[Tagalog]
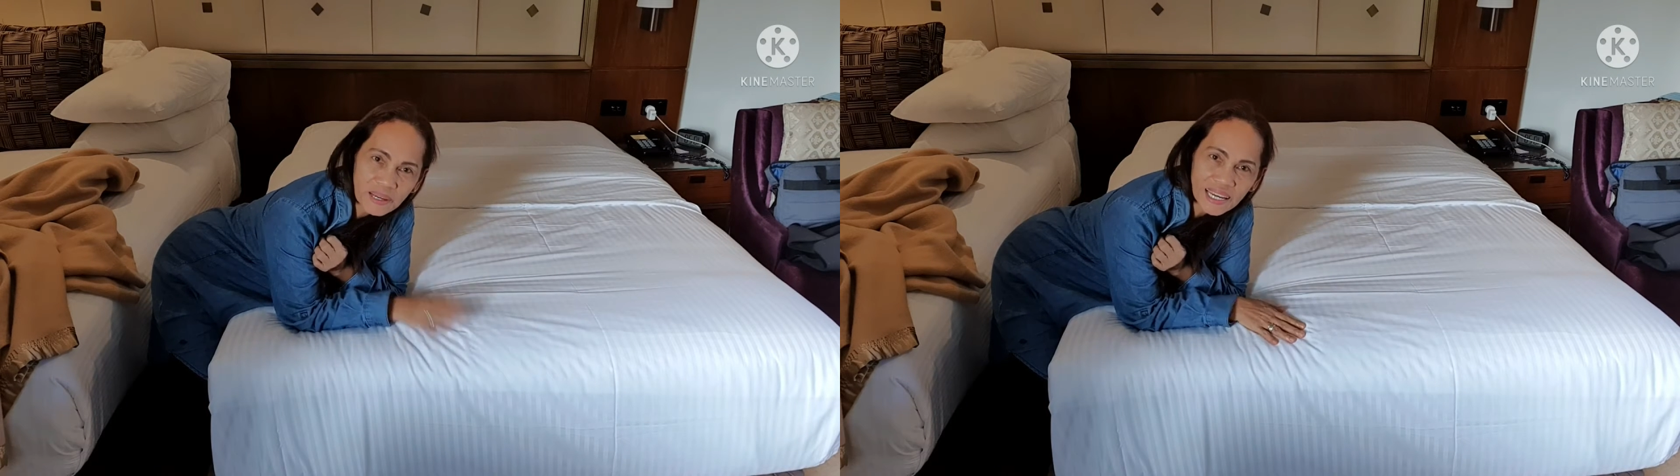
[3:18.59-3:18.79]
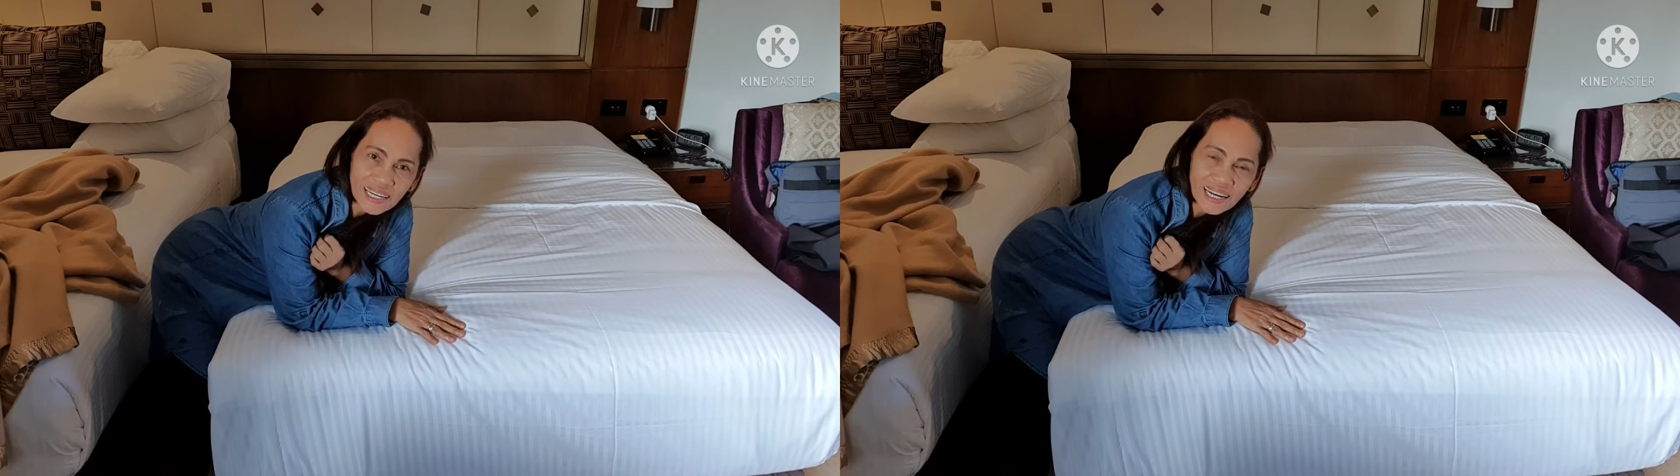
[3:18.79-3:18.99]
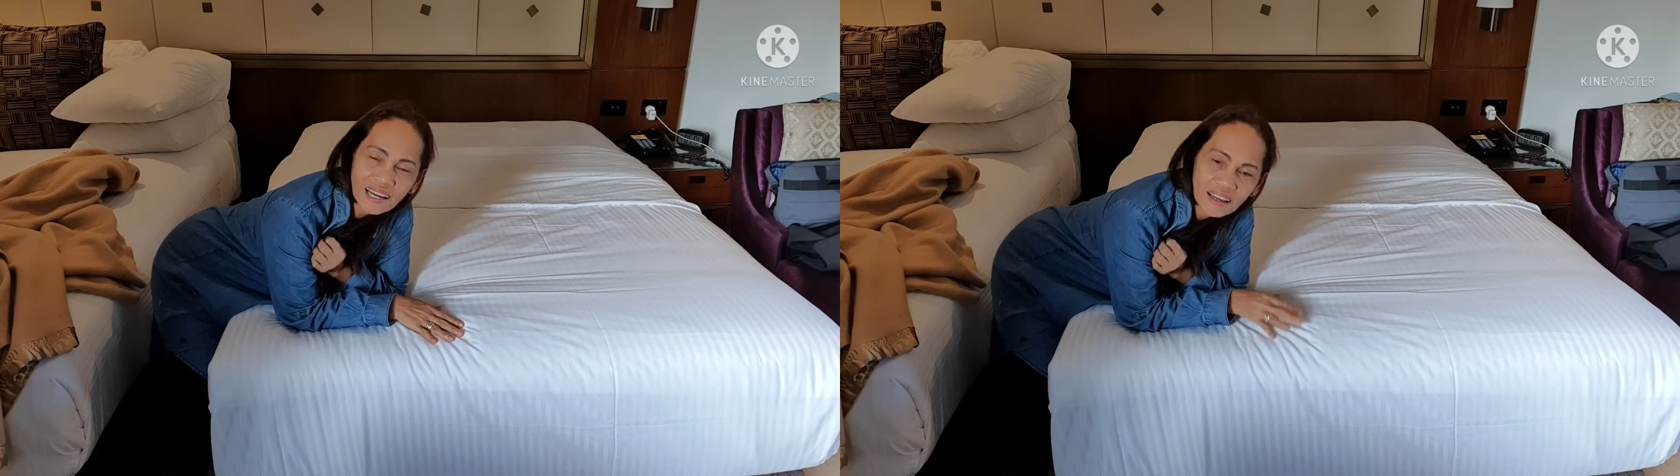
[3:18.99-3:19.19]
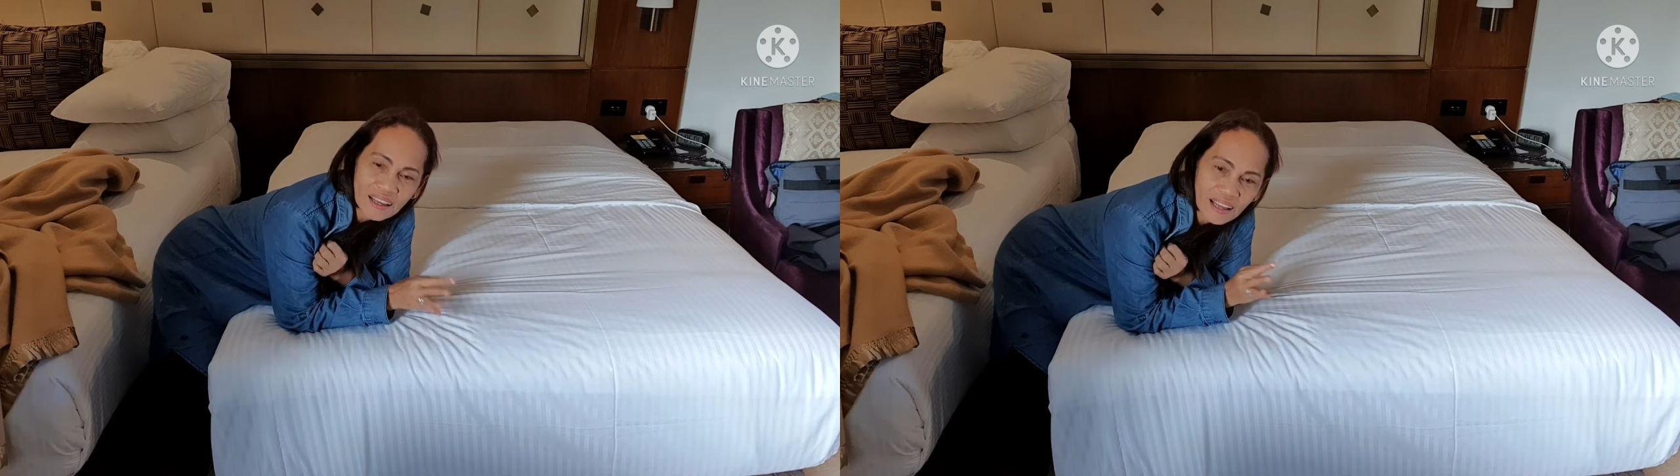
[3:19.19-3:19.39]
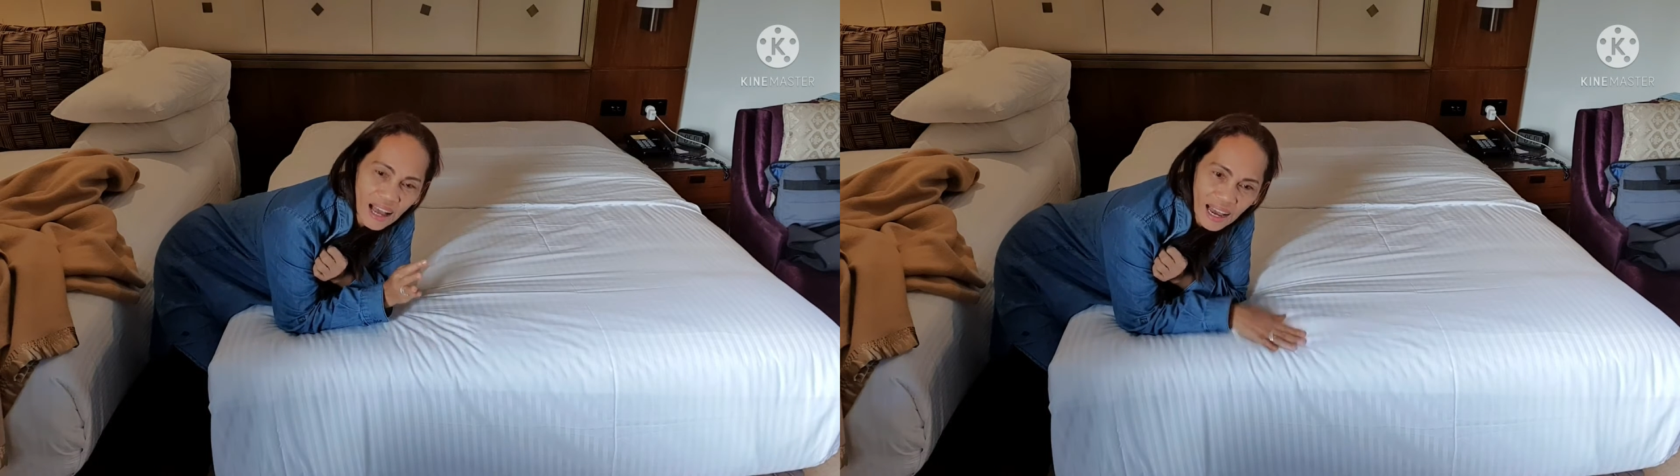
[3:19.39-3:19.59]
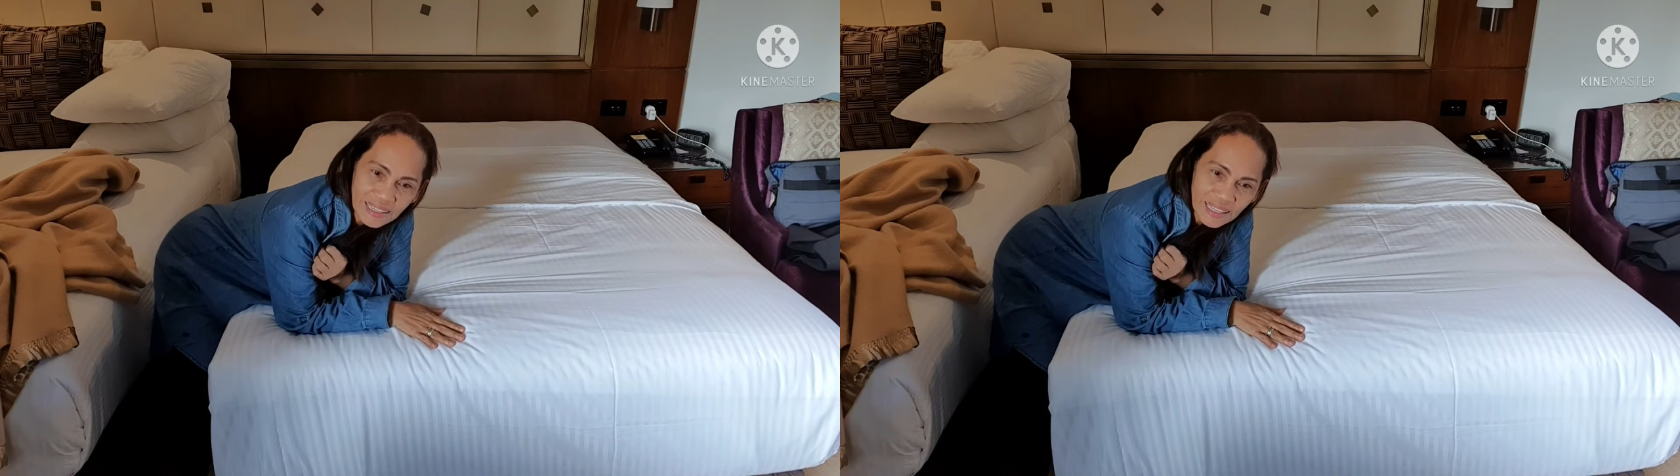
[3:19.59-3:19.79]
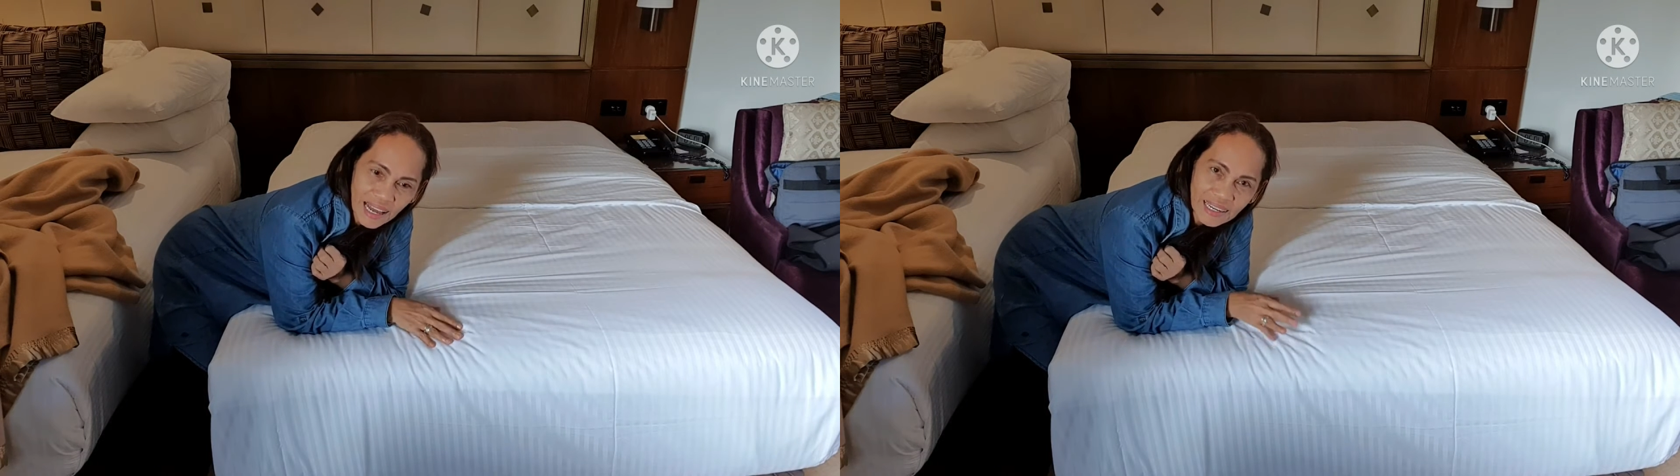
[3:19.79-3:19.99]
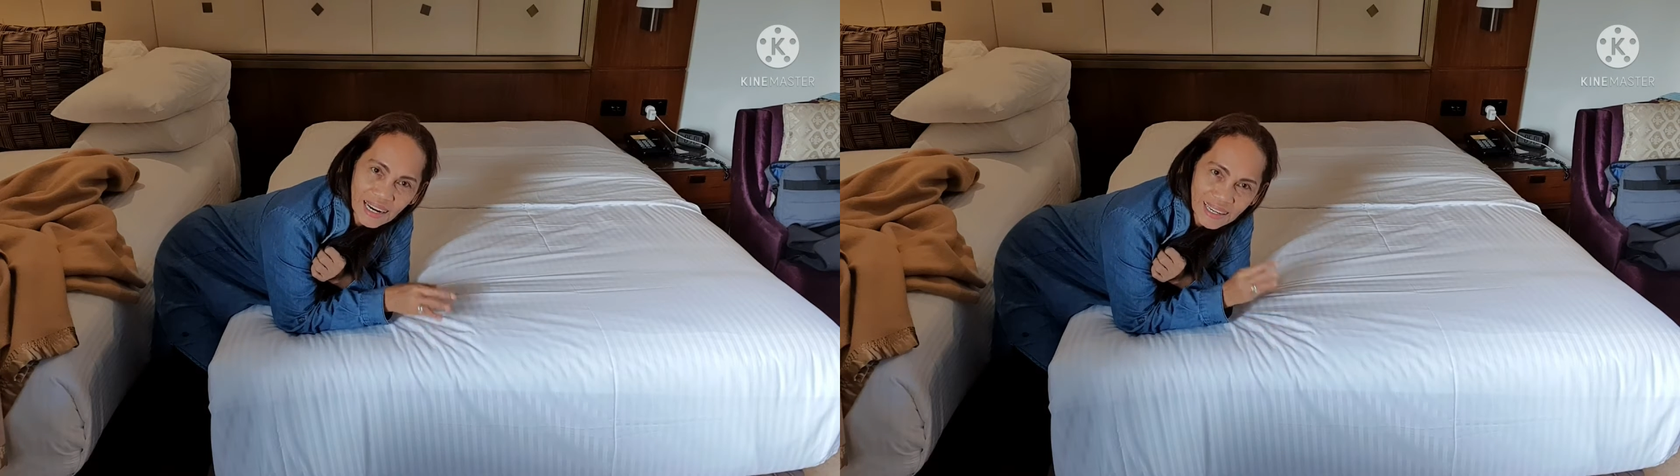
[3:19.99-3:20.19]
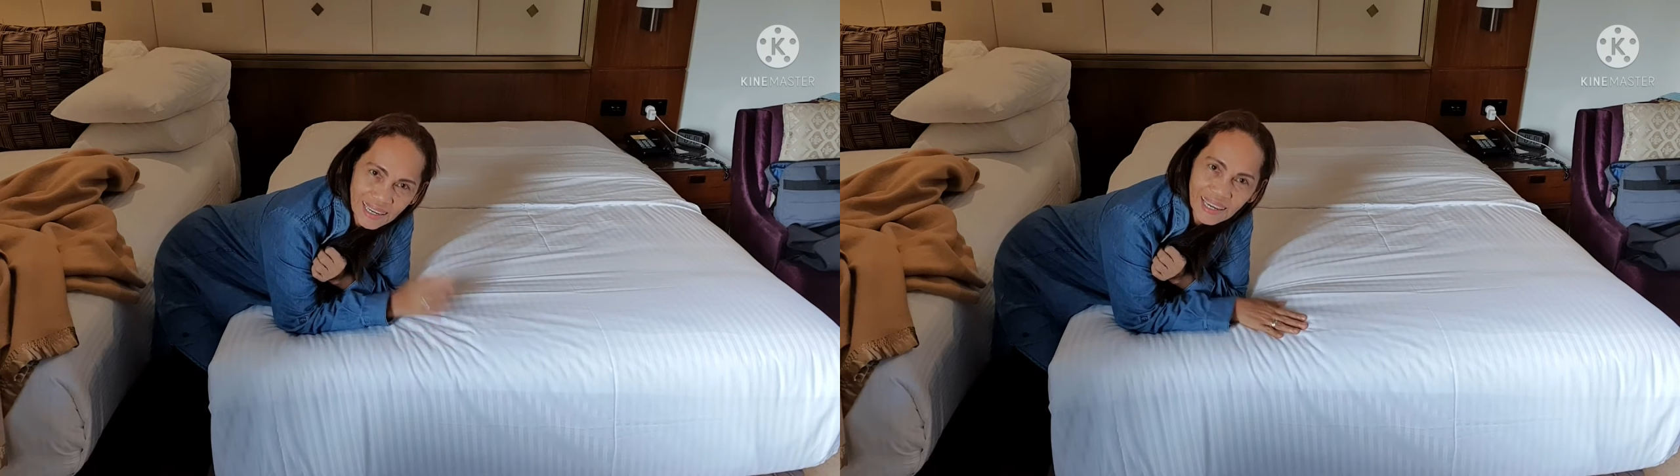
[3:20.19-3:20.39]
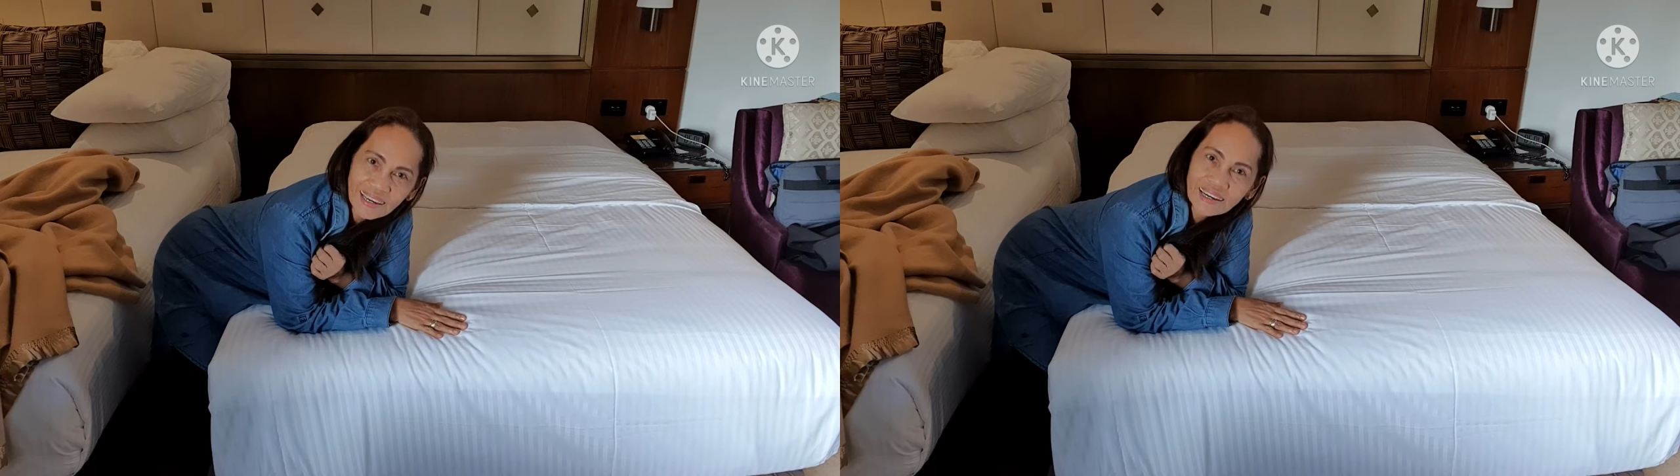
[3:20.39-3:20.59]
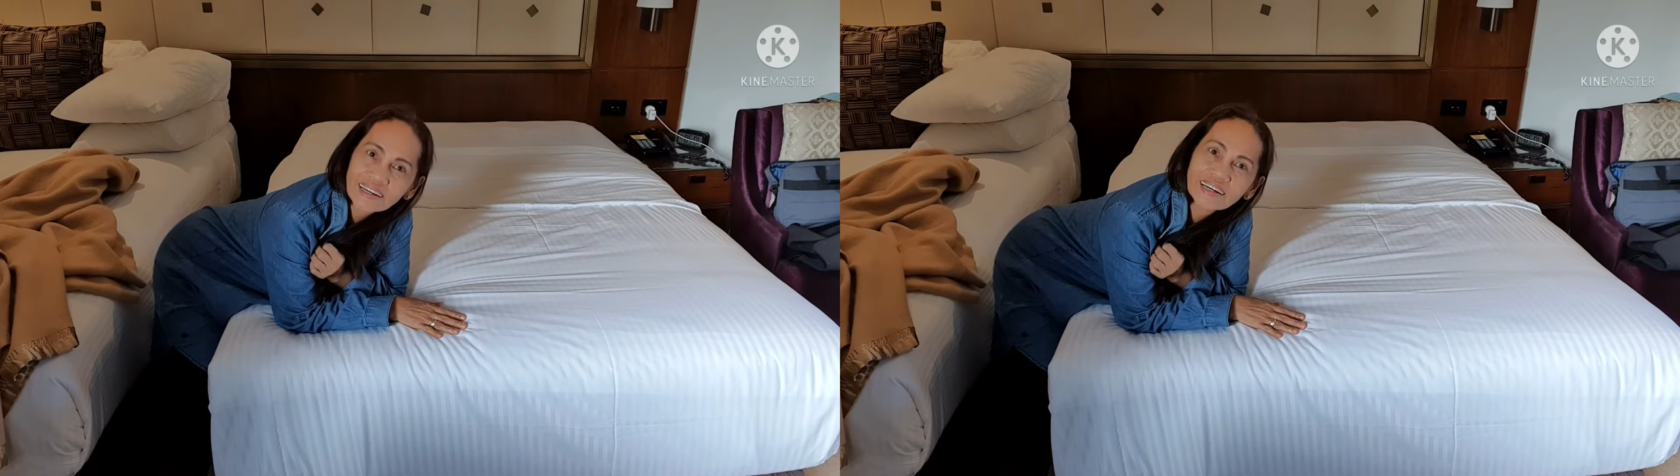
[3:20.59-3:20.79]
bed at ang laki.